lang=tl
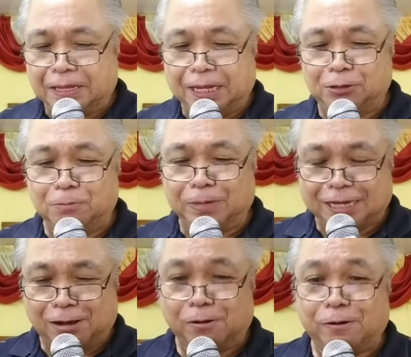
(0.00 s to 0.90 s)
Atong
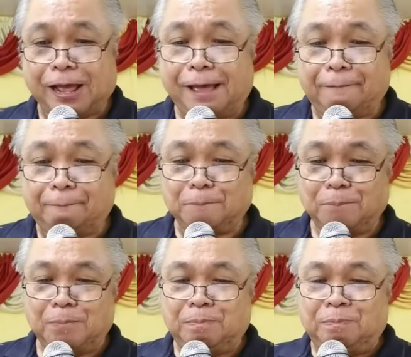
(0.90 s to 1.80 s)
basahon, ha?
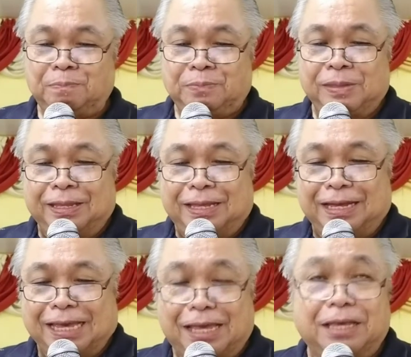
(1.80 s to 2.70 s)

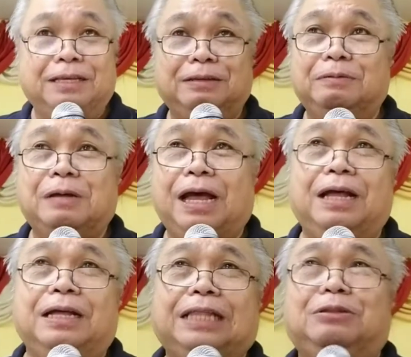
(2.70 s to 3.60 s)
Okay. Eh,
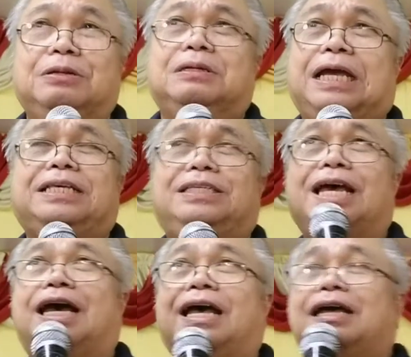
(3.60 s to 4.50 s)
at kani
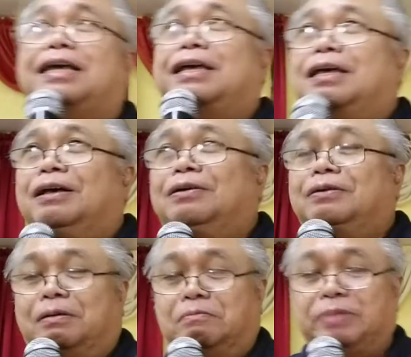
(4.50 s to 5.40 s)
siya nga
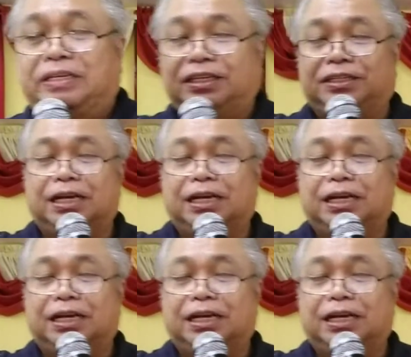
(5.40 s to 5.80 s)
Mrs.